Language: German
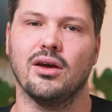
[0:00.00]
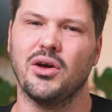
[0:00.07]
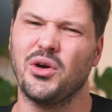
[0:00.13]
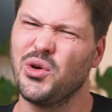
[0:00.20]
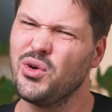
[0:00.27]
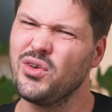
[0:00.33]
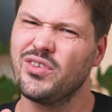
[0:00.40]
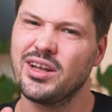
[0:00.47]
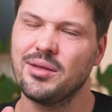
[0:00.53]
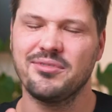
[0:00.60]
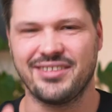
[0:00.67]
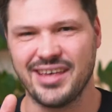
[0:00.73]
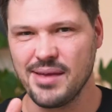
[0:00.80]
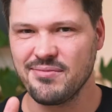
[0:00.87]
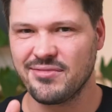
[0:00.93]
Irgendwann im
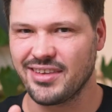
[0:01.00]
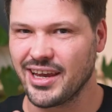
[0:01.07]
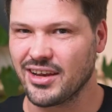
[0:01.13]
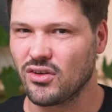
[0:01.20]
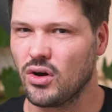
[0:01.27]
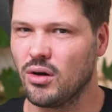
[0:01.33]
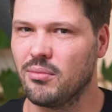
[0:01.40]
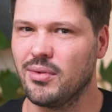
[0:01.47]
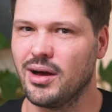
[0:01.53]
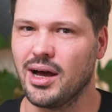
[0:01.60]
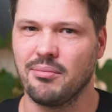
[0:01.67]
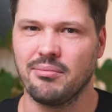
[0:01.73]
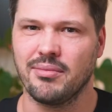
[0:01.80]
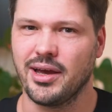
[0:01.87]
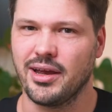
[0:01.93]
selben Zeitraum
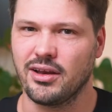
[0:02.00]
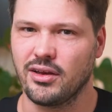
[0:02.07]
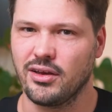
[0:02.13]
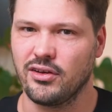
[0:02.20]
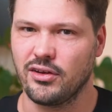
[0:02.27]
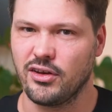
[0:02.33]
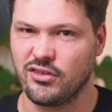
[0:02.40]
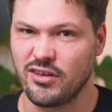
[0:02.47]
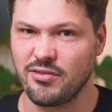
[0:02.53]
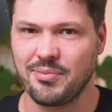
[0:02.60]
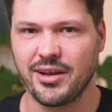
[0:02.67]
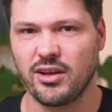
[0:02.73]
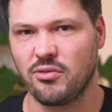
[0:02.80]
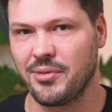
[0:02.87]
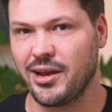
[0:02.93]
haben mein
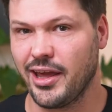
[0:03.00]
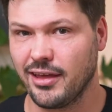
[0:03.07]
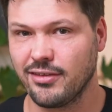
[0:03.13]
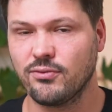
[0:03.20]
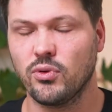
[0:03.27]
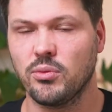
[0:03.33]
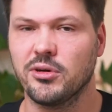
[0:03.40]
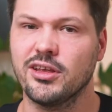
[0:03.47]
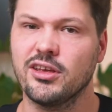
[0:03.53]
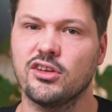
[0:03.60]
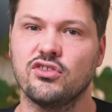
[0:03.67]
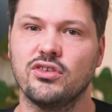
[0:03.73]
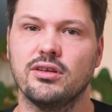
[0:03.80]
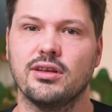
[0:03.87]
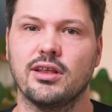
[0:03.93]
Geschäftspartner aus meiner ersten Firma und ich
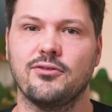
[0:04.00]
entschieden,